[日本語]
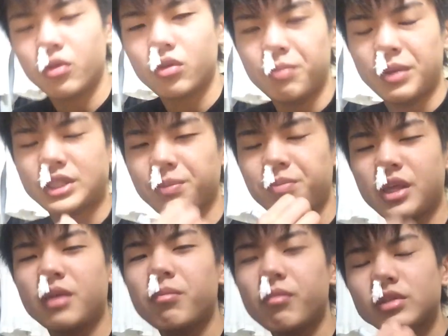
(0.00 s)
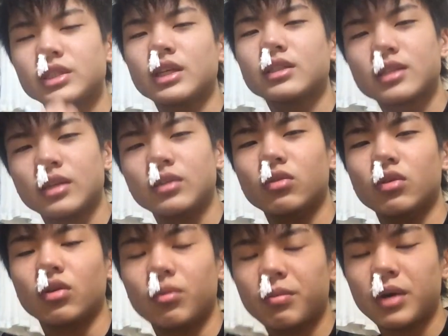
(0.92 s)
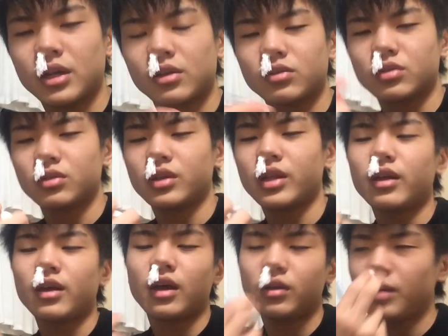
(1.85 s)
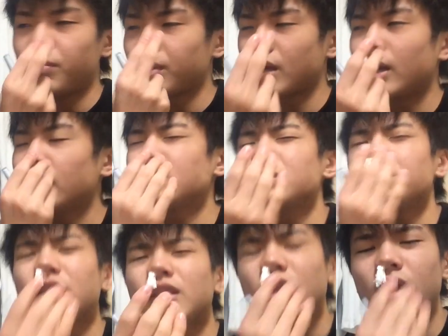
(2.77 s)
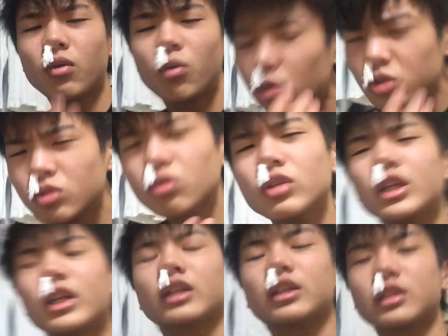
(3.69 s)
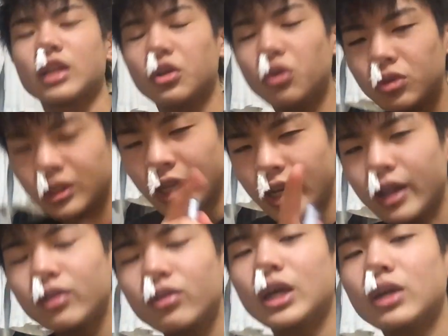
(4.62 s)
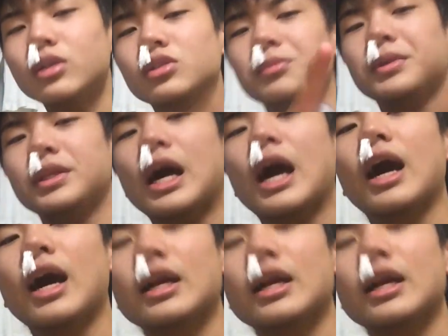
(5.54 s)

僕めっちゃ鼻炎持ちなんですけど、まああの、そのね、あの、やっぱ鼻詰まってね、呼吸困難になってさ、夜寝れない時あるでしょ、みんな。